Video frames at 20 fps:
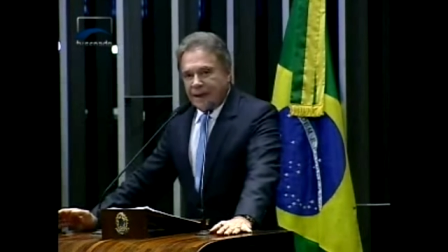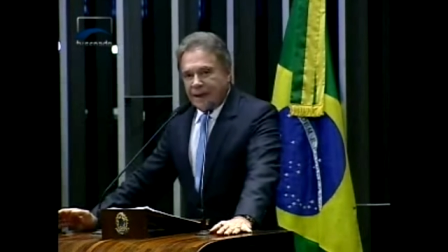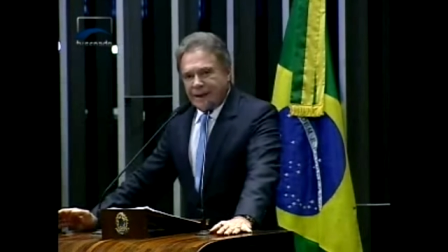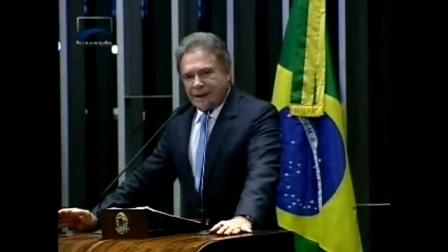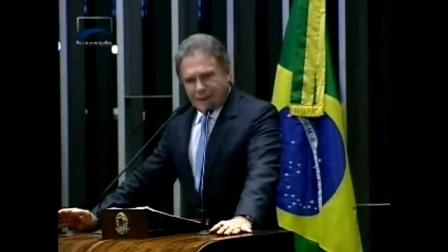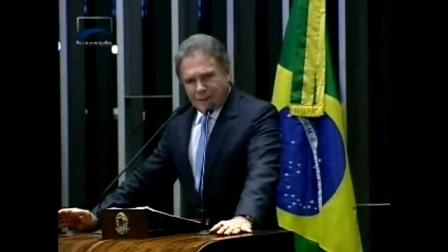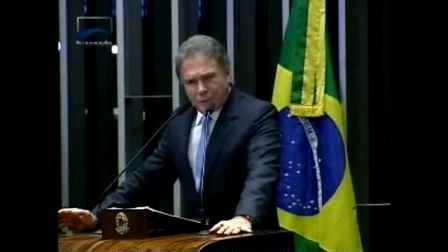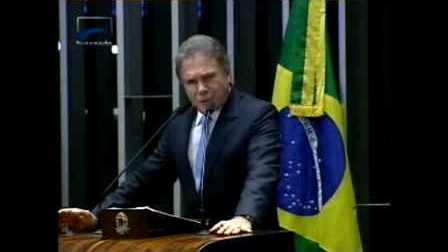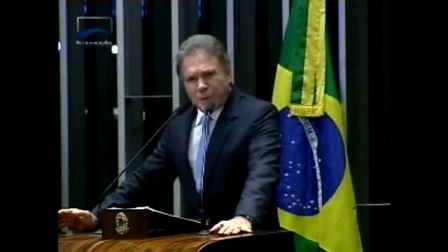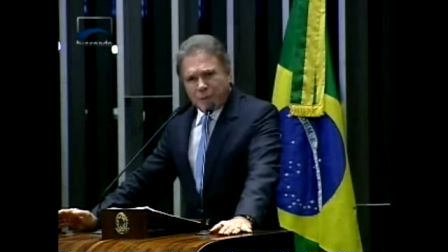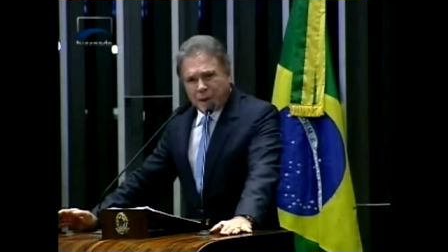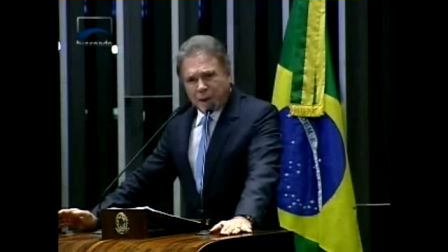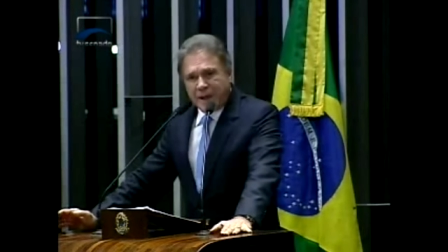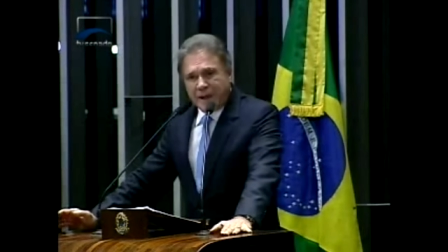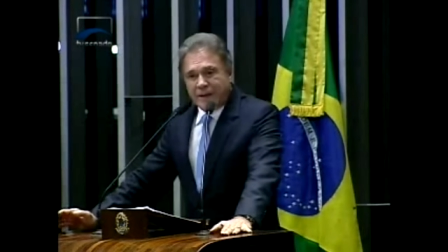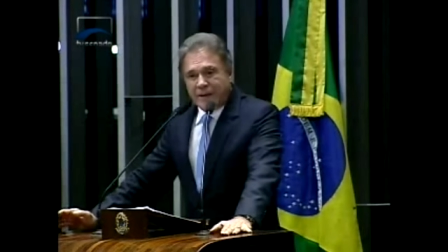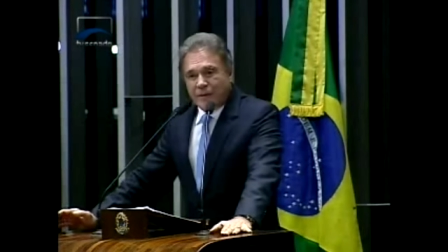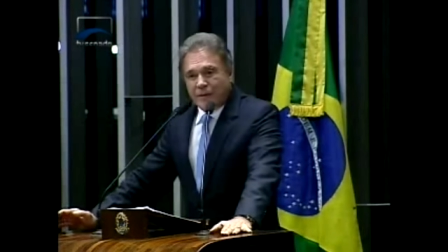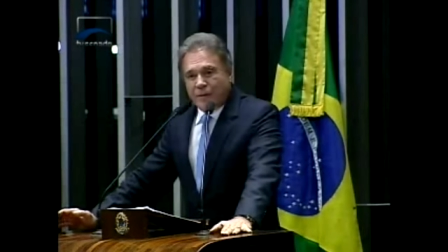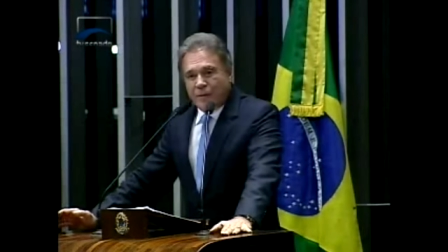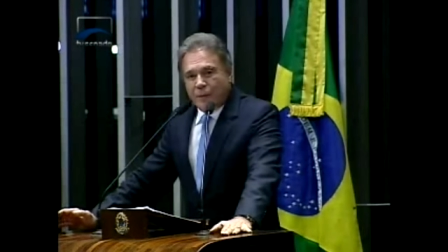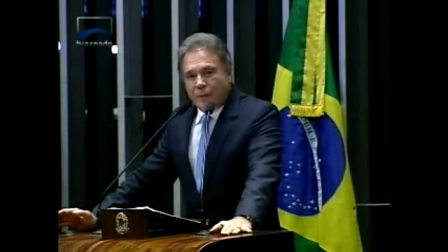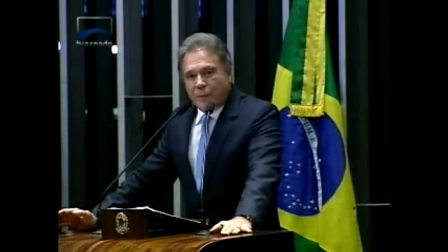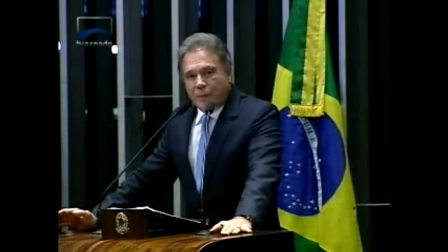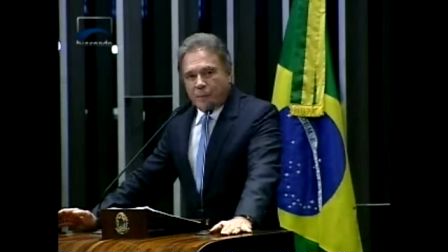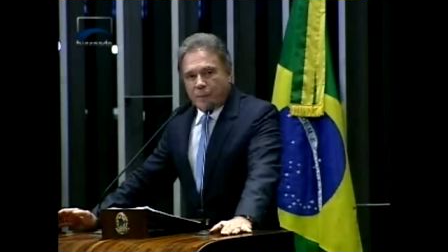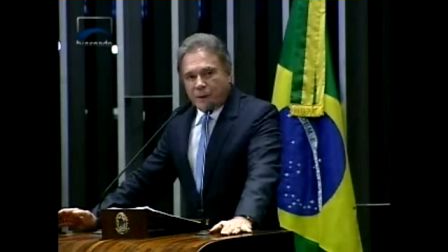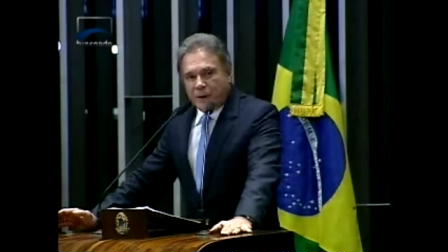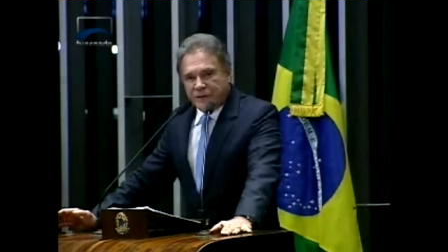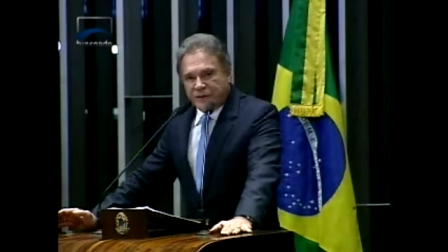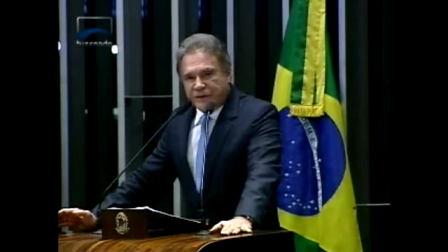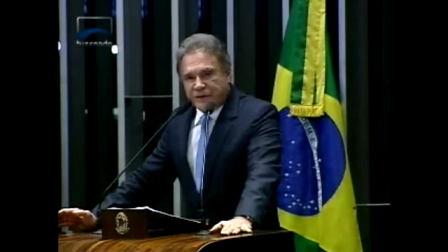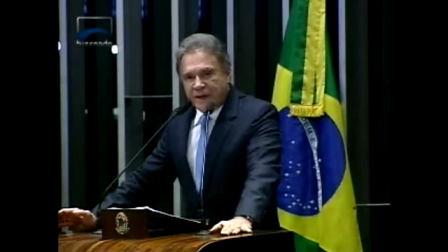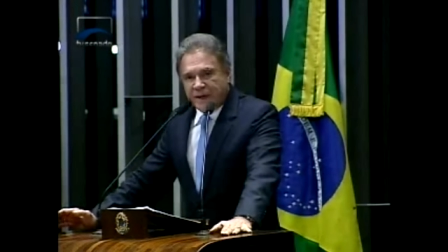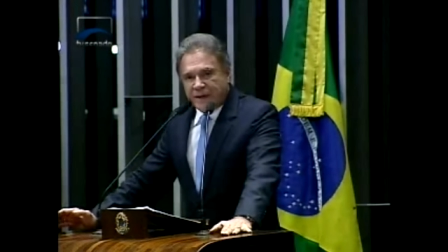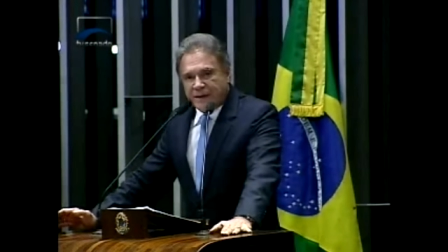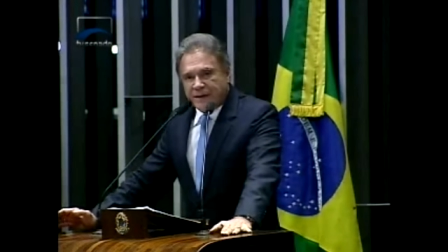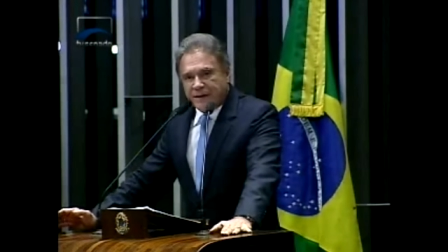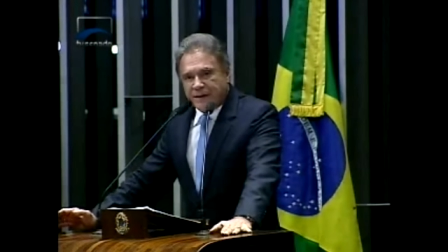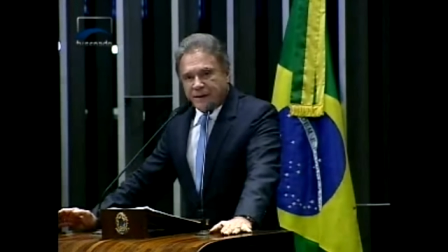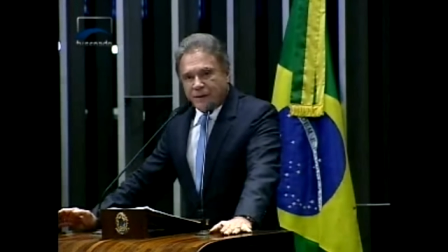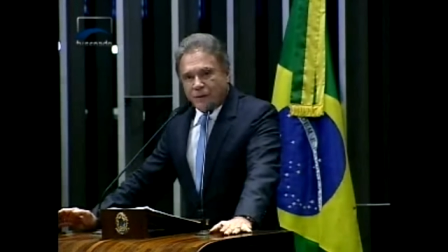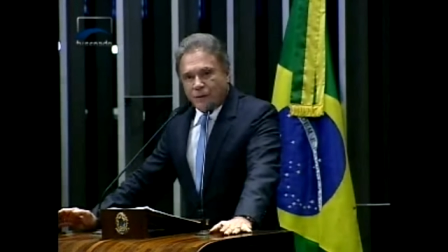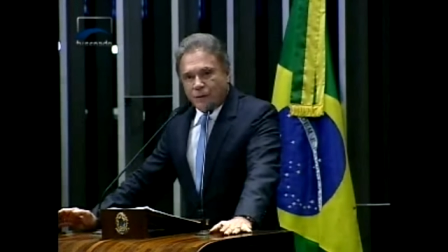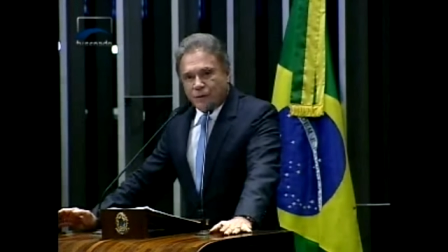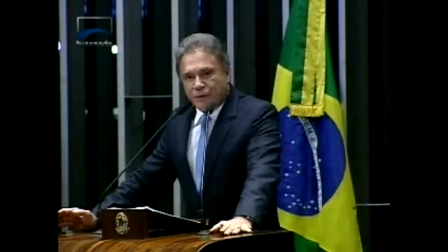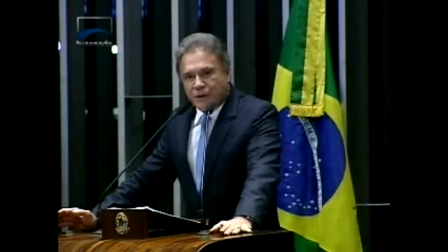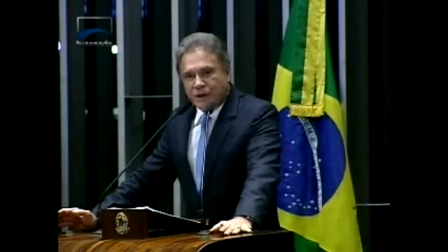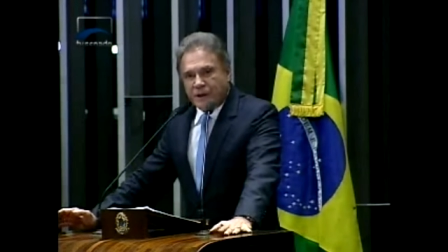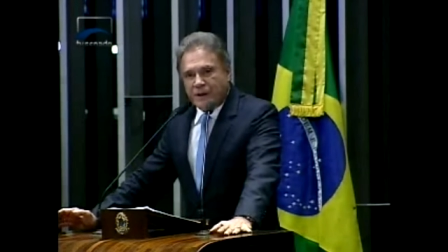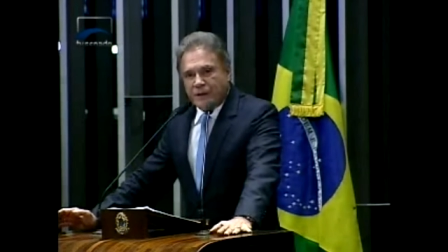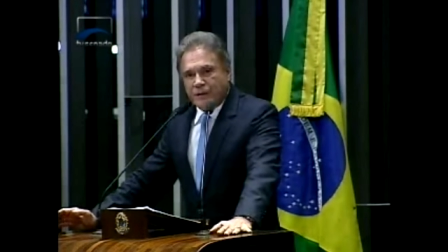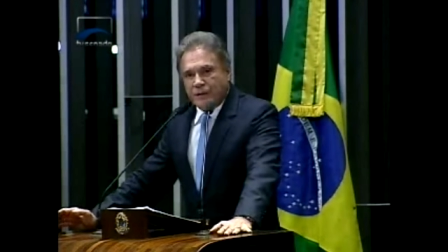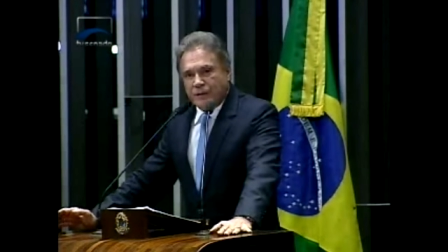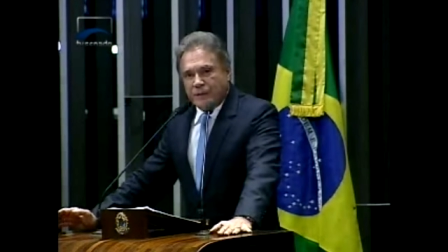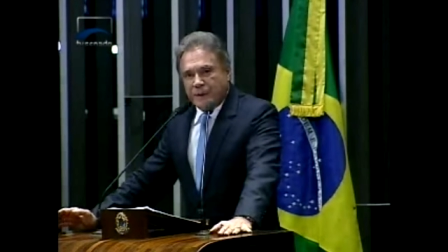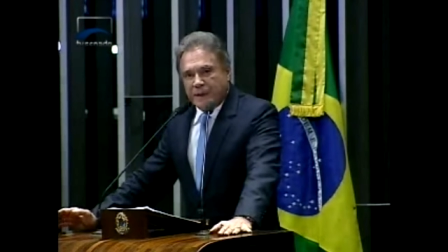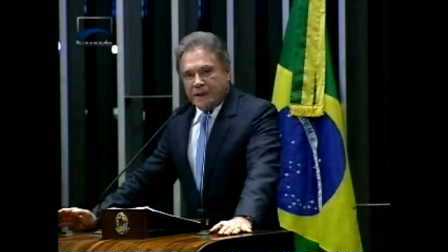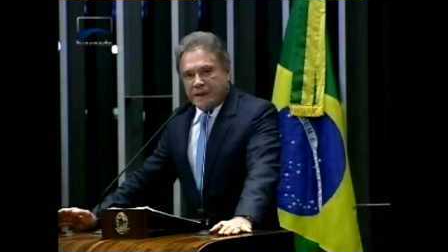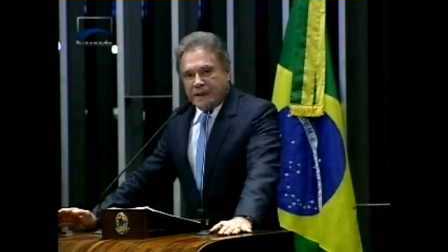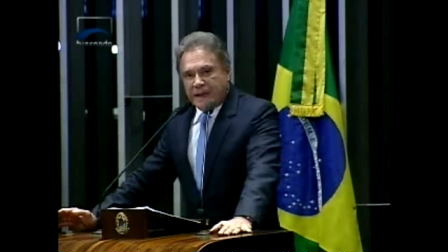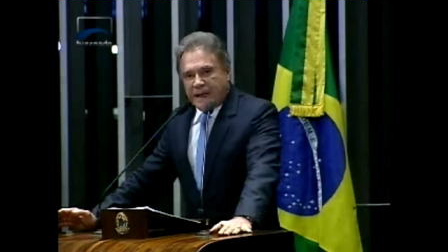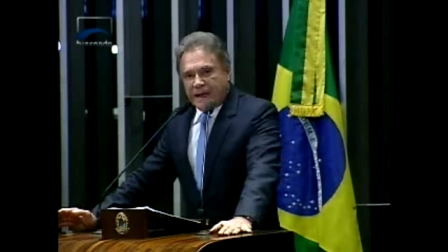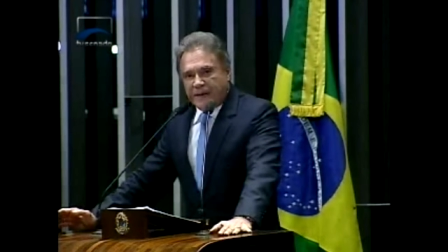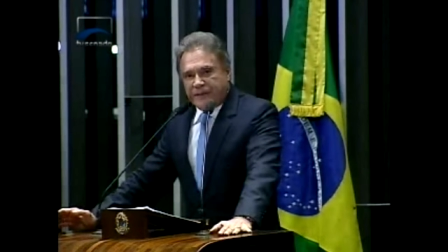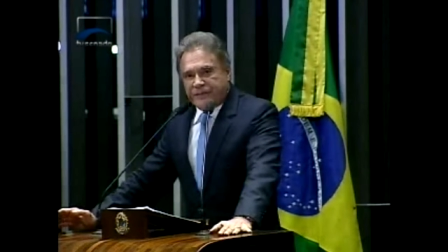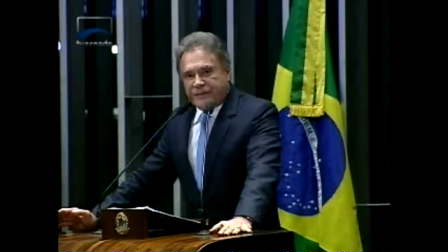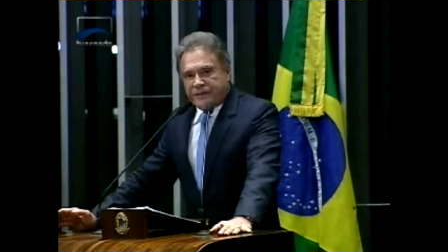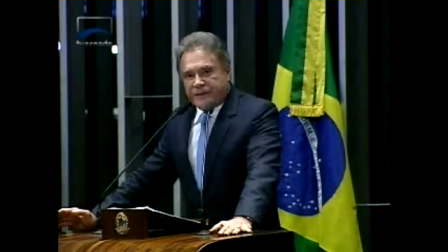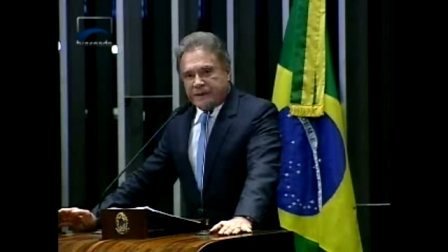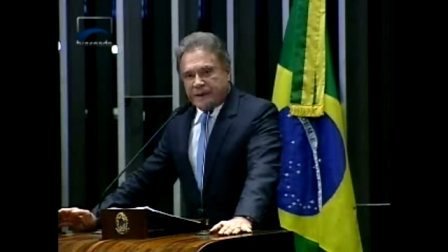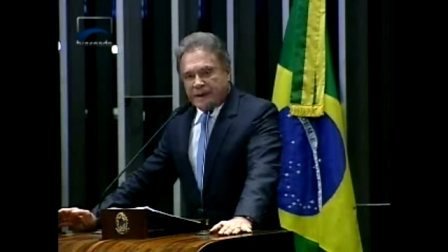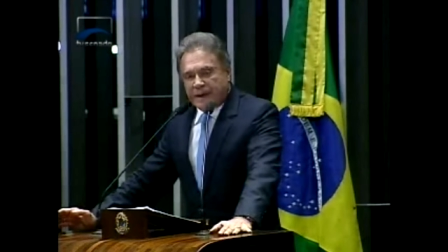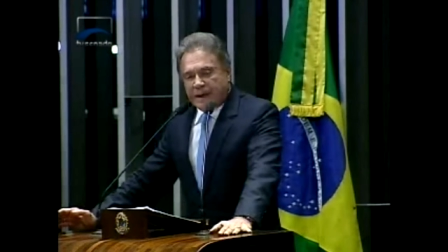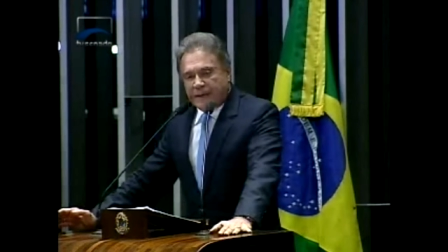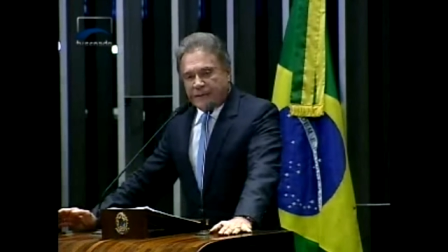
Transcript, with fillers: E lembro bem, o presidente Coutinho do BNDES